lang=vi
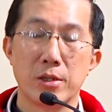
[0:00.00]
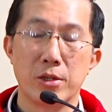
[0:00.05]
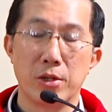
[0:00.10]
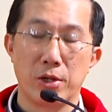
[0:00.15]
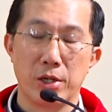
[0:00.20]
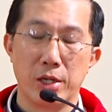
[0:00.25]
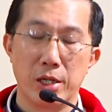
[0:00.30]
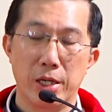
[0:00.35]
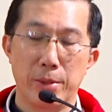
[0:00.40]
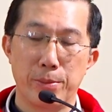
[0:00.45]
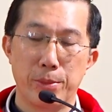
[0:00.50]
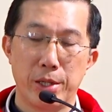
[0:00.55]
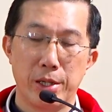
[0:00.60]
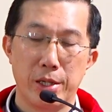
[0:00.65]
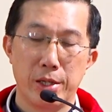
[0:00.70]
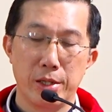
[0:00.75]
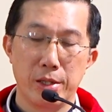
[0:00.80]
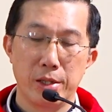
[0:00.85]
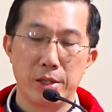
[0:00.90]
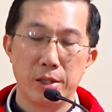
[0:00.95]
giỏi làm
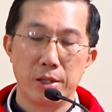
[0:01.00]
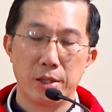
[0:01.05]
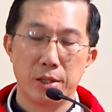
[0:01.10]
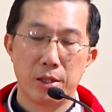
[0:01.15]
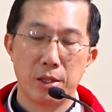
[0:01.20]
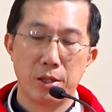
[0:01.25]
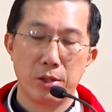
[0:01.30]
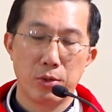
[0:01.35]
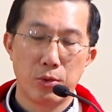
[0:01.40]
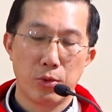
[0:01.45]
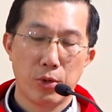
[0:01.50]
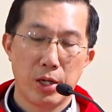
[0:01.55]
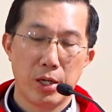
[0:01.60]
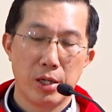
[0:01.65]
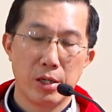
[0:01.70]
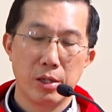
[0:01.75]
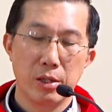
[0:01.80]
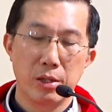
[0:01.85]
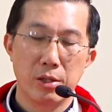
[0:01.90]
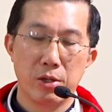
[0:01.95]
ăn, tính
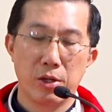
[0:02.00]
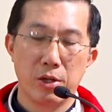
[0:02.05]
toán,